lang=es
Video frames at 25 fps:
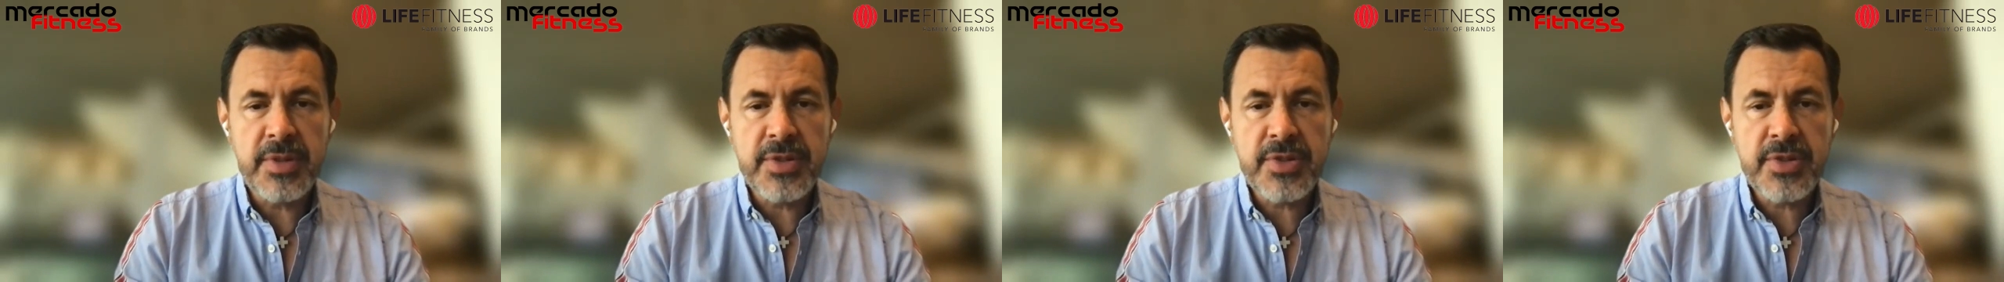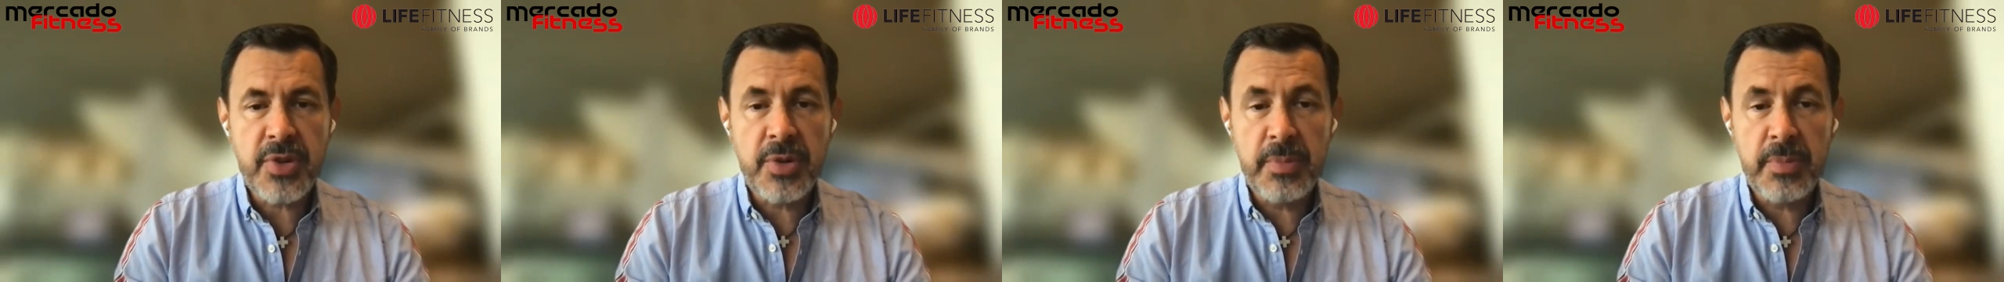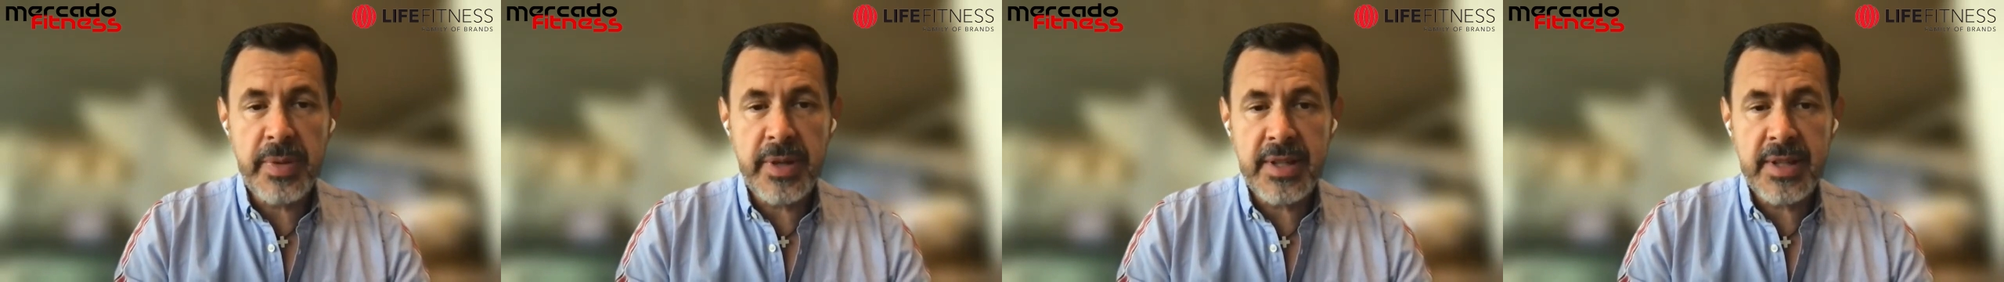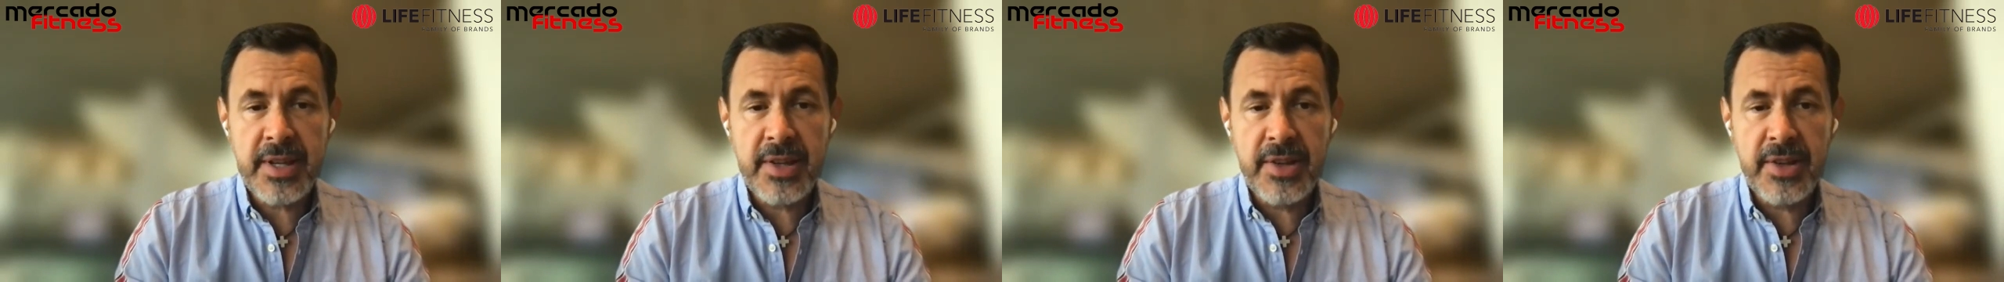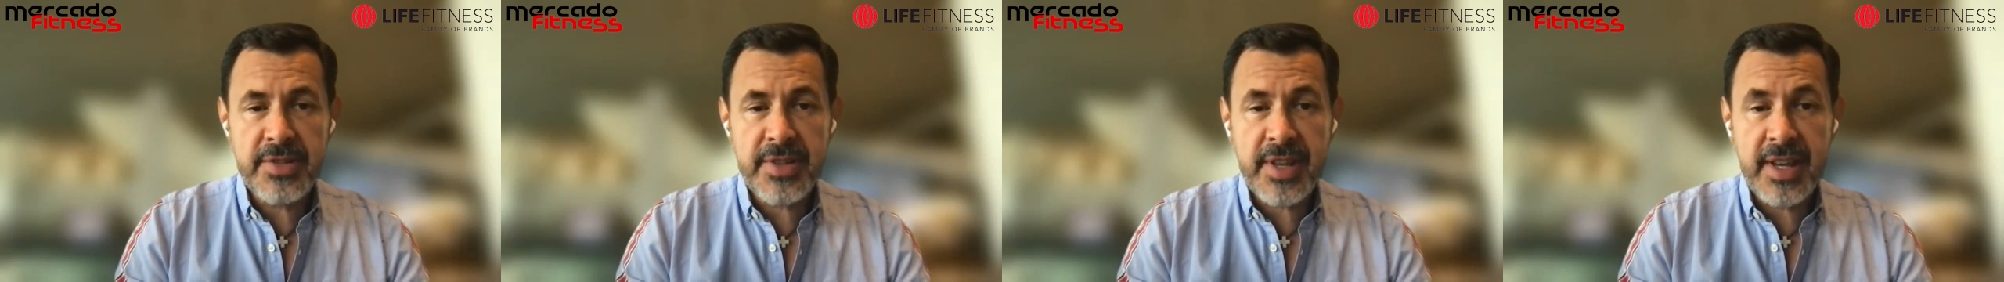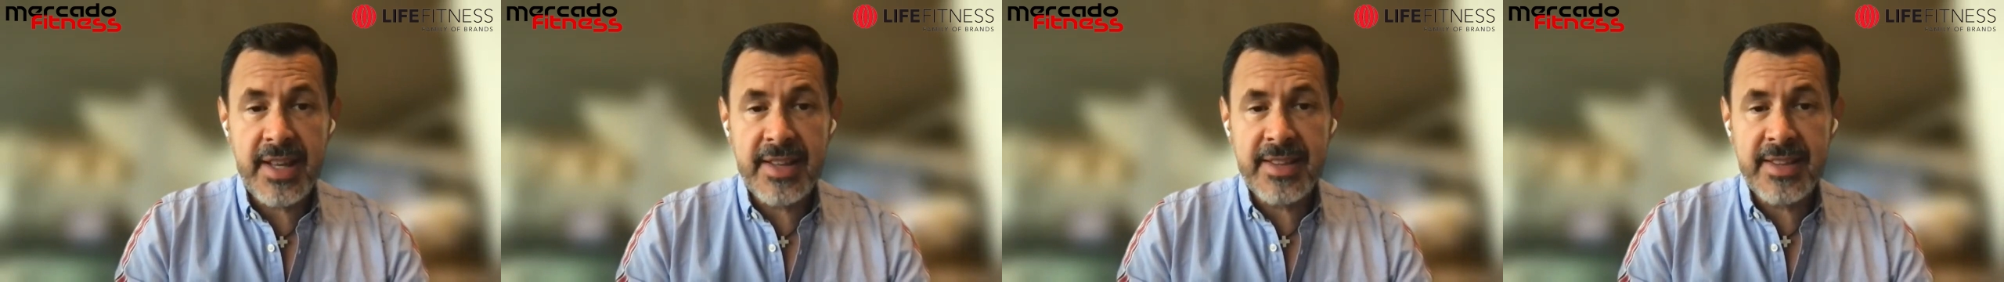
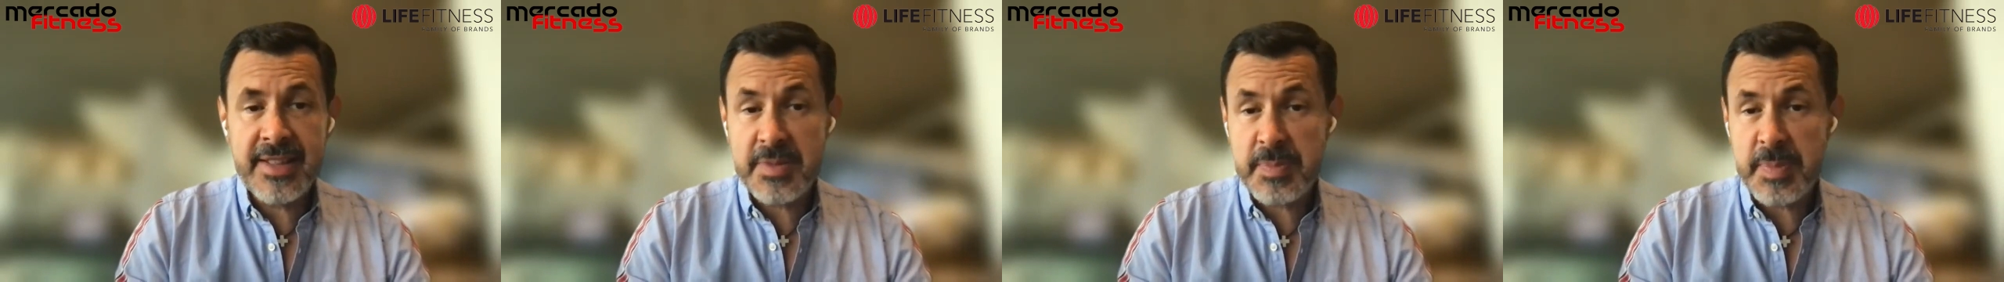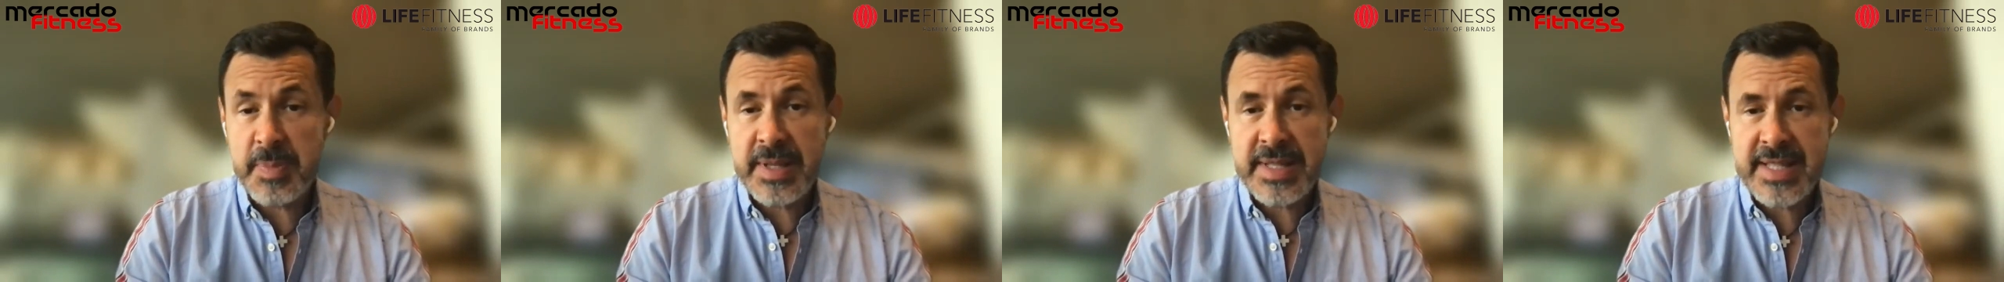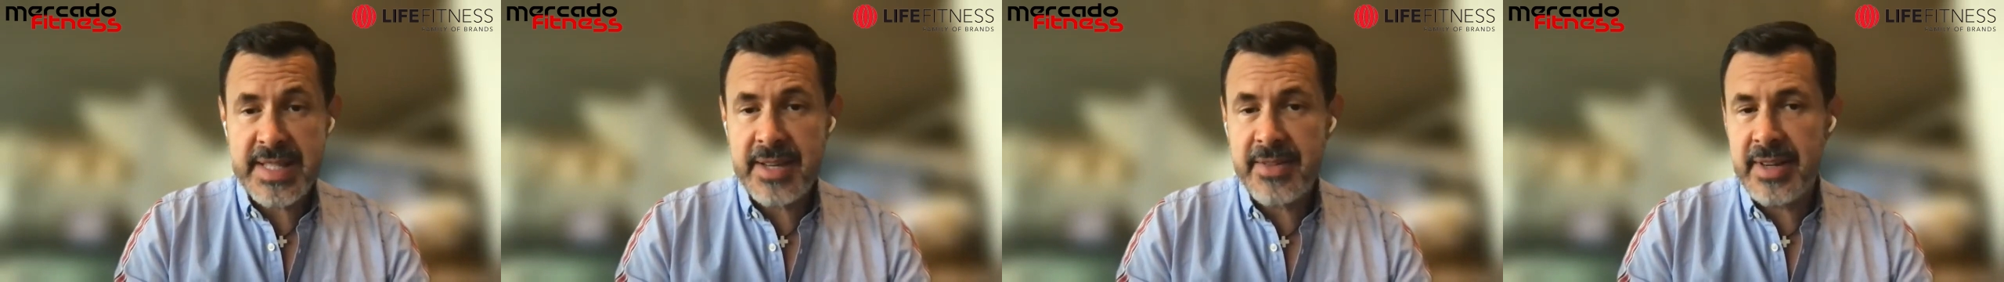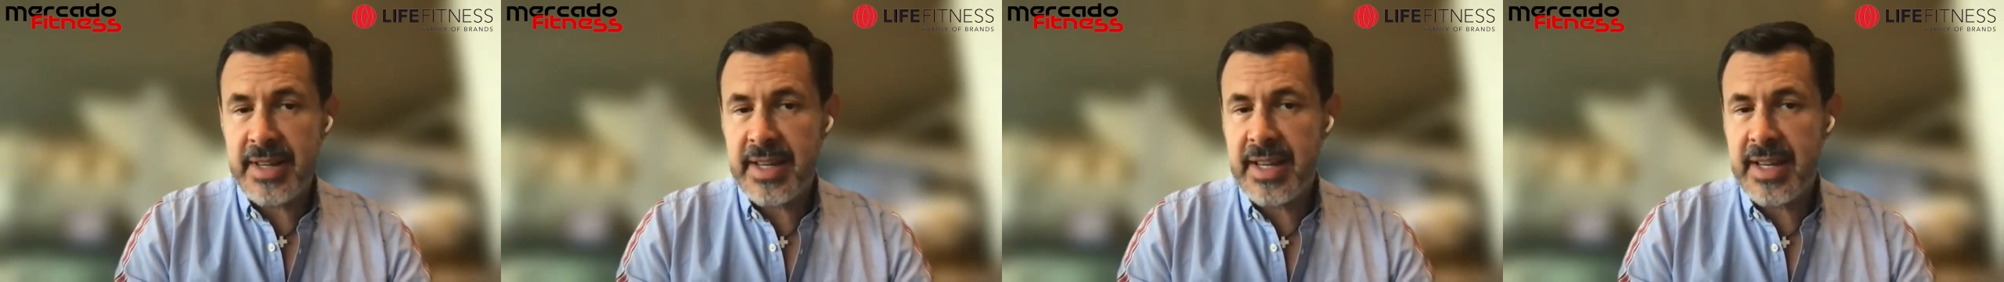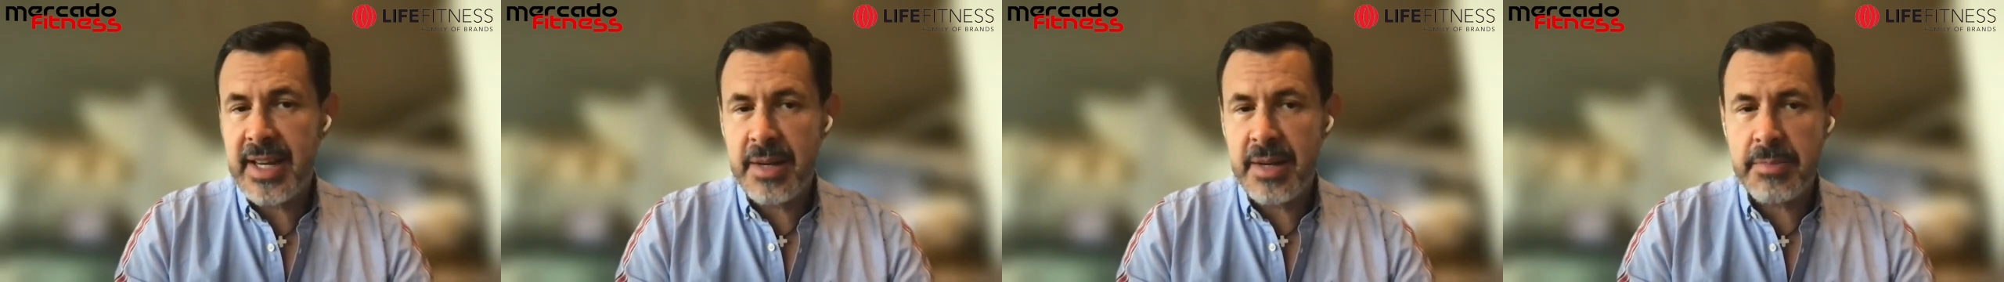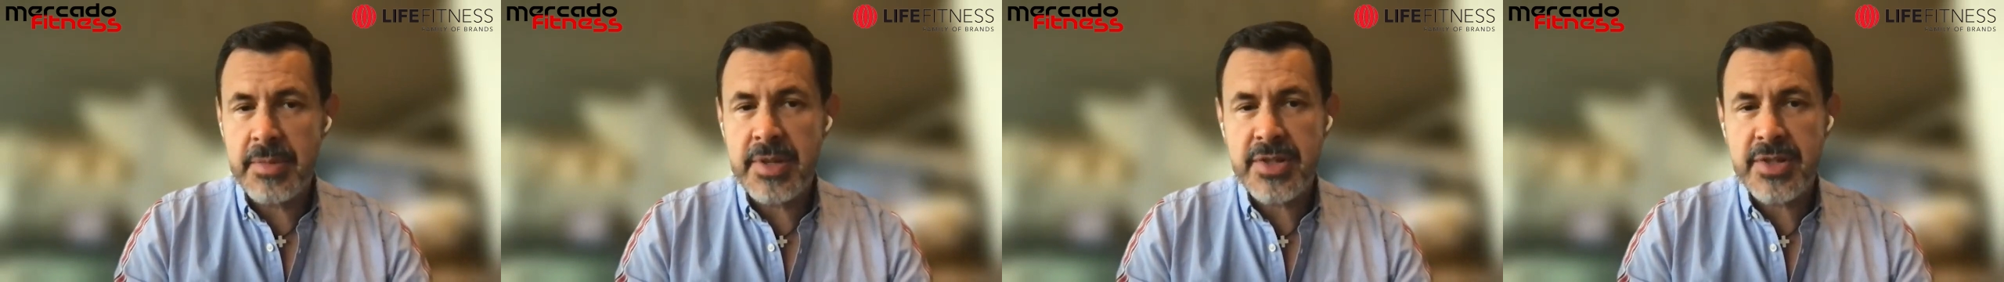compañeros que antes pensaba que
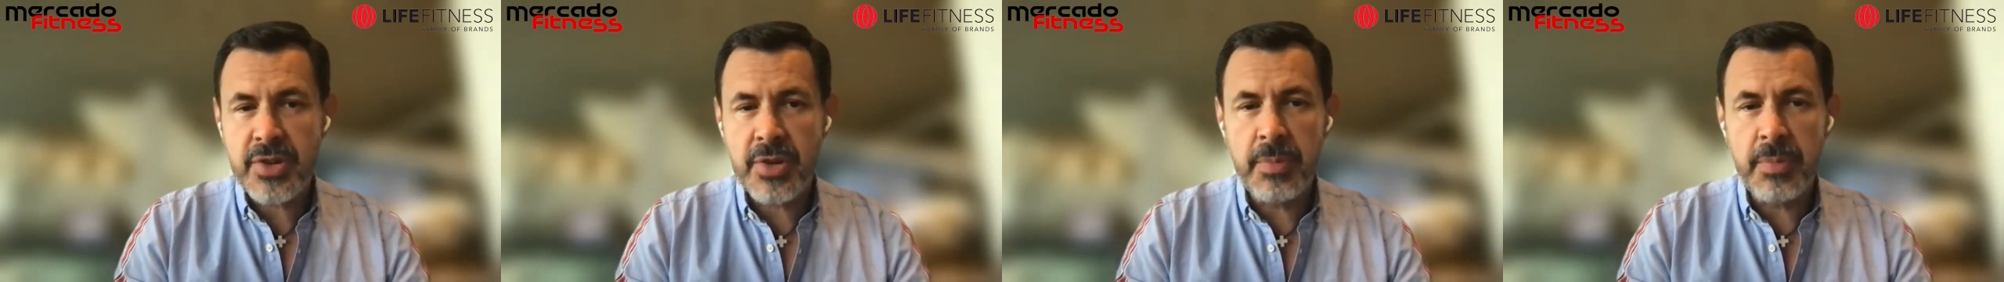eran mis